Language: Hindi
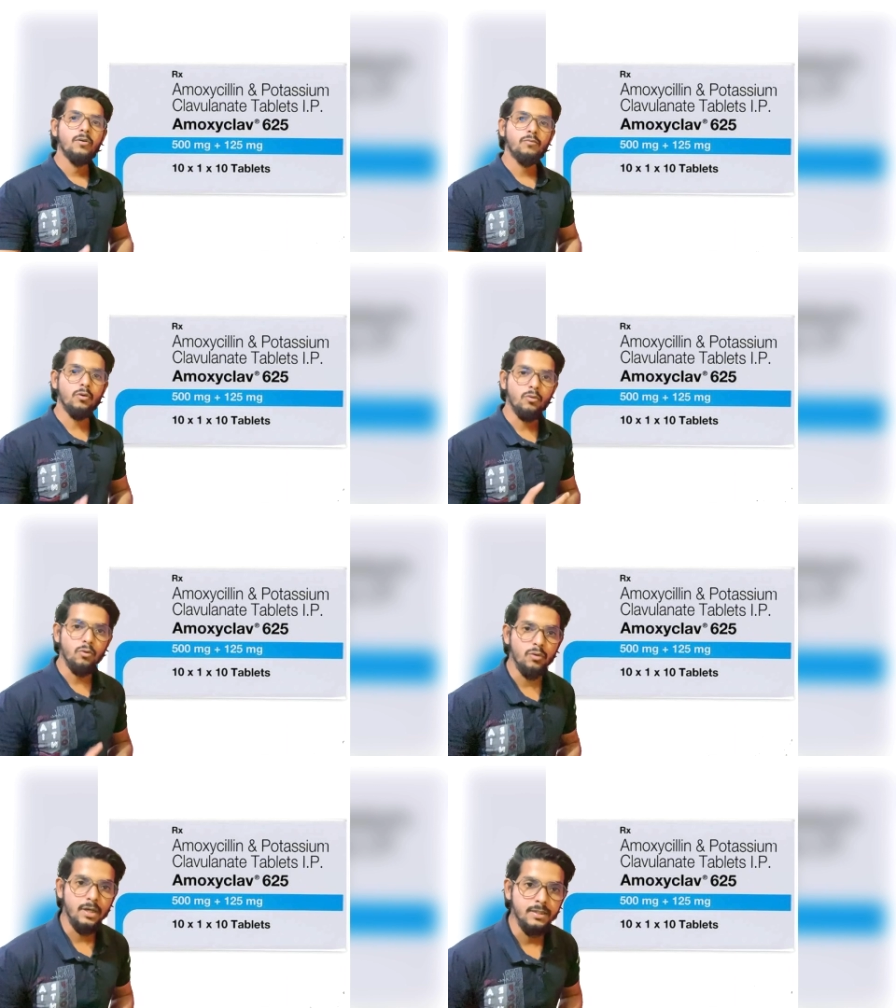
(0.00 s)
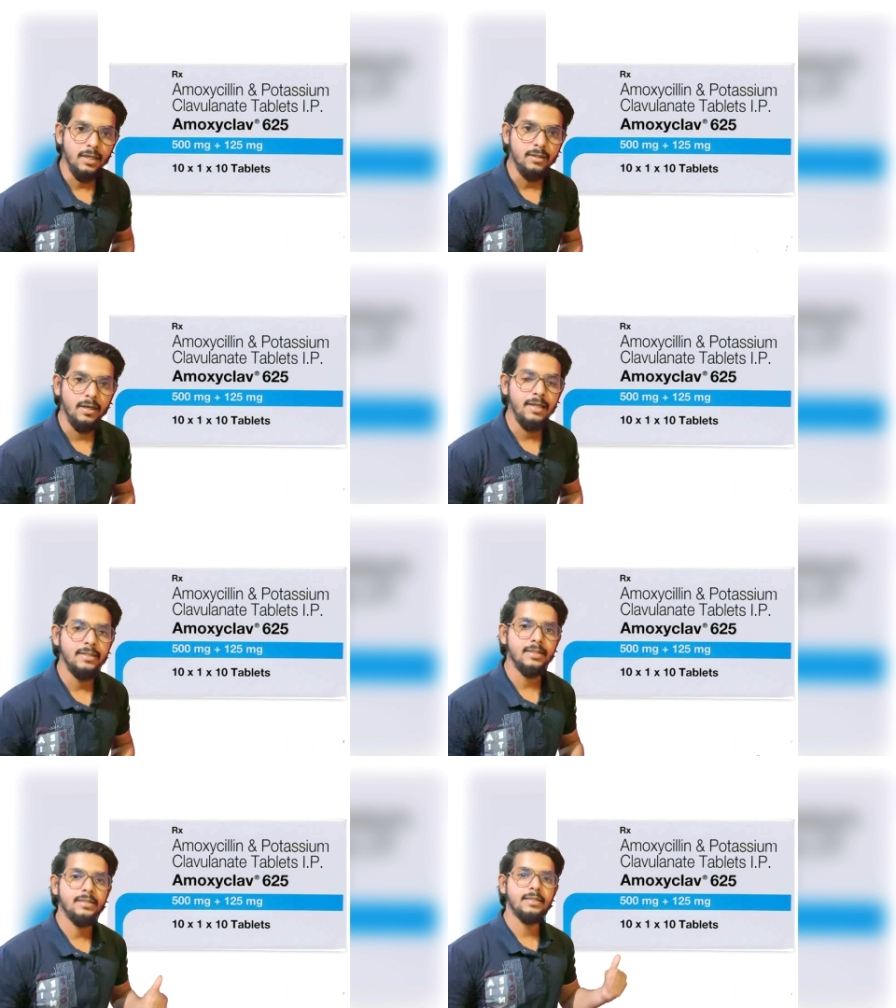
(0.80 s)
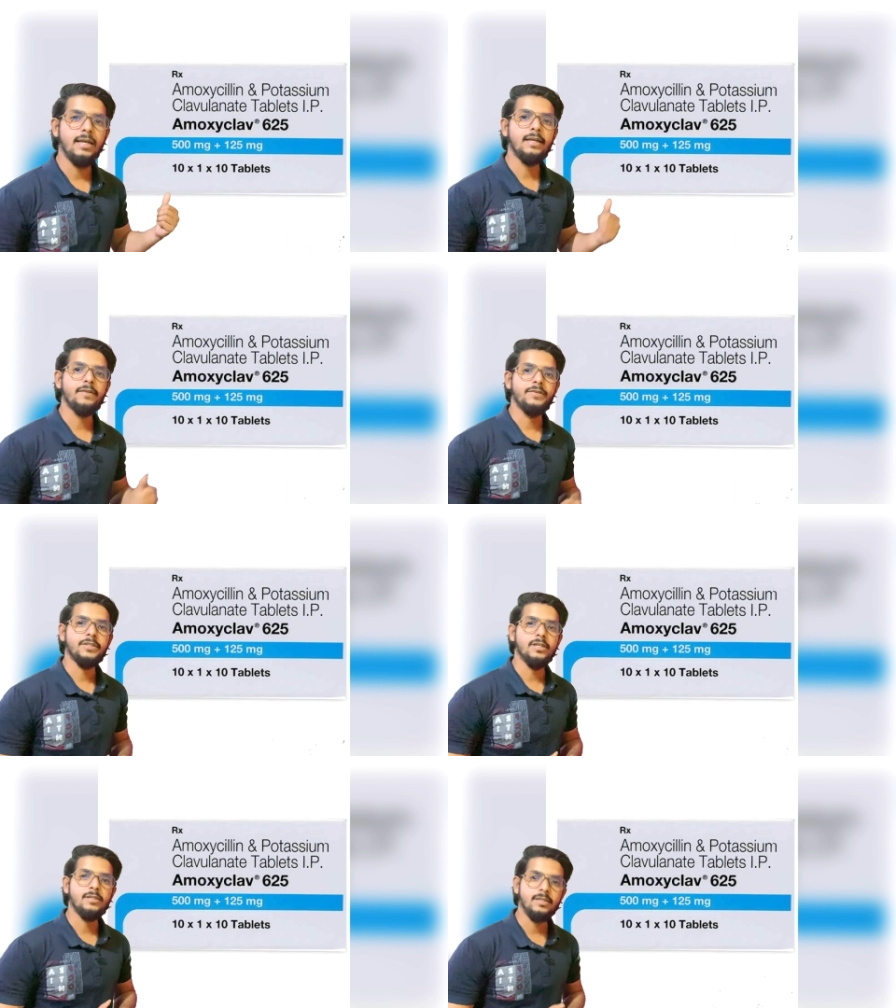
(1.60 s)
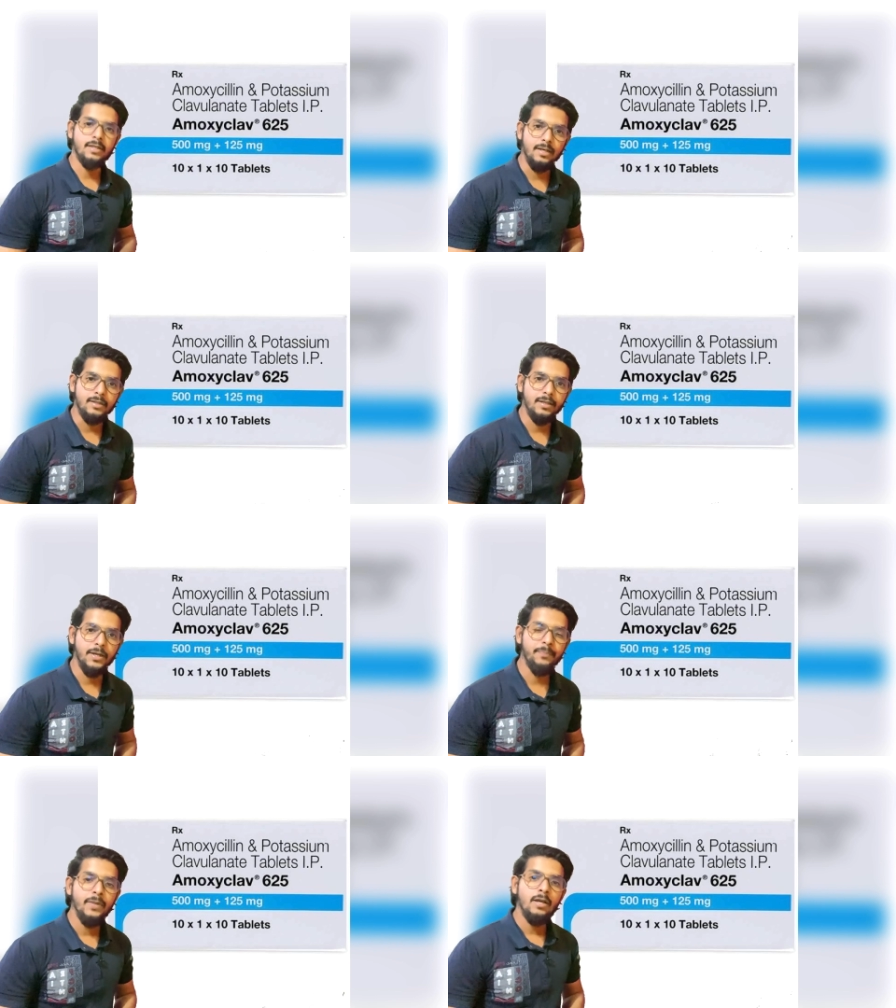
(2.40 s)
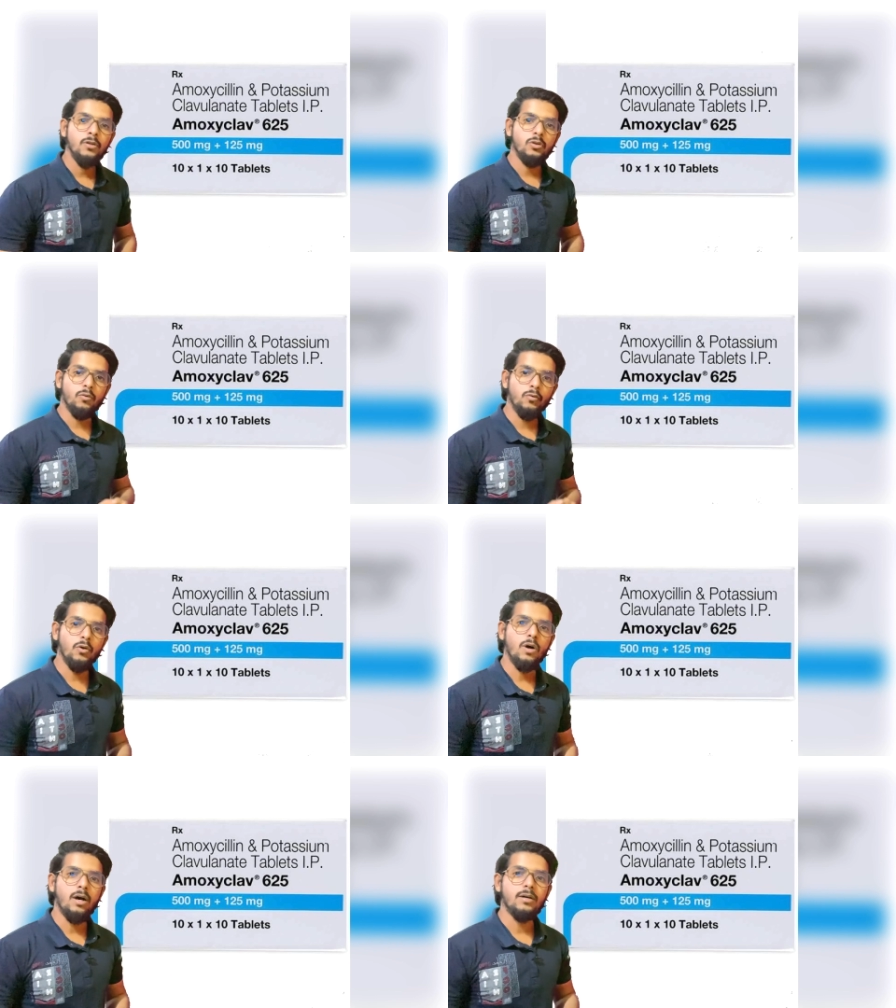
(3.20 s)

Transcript: वो ग्रो कर जाता है जिसे सी एल कहते हैं तो वो